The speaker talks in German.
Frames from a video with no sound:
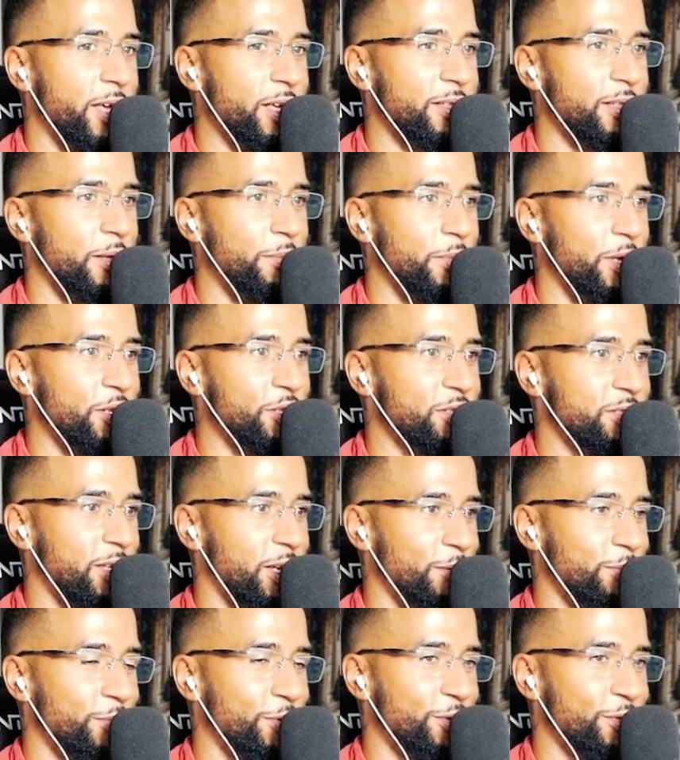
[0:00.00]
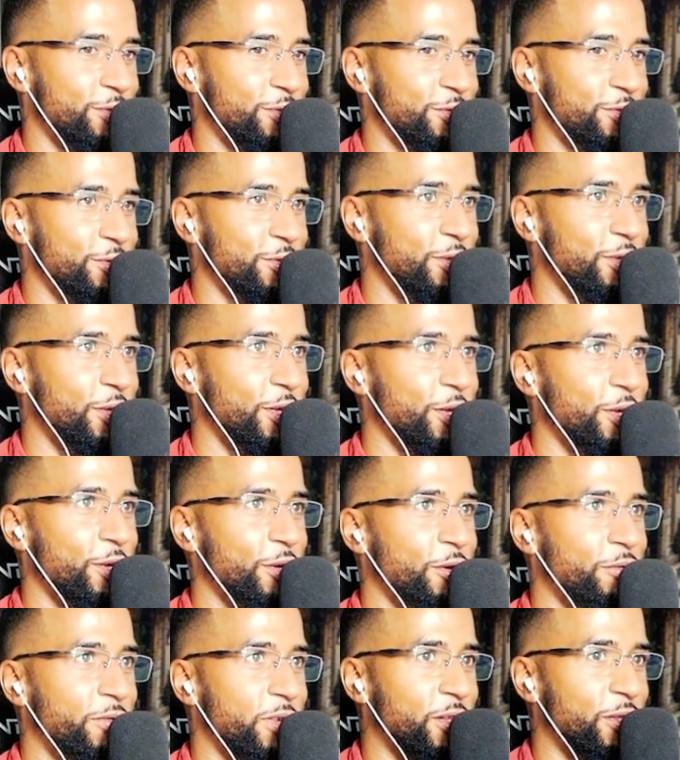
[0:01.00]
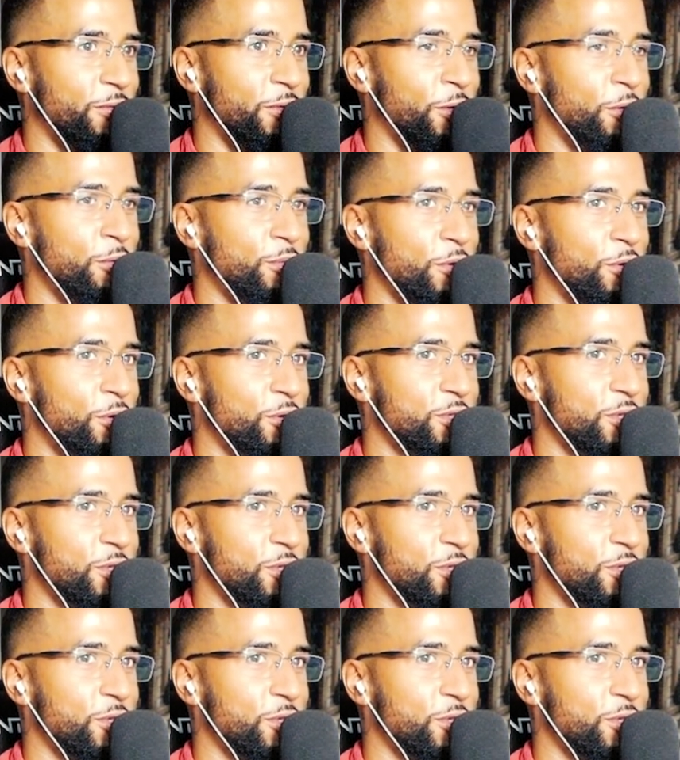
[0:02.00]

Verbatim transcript: echter Mensch sein möchtest. So. Und wenn das Warum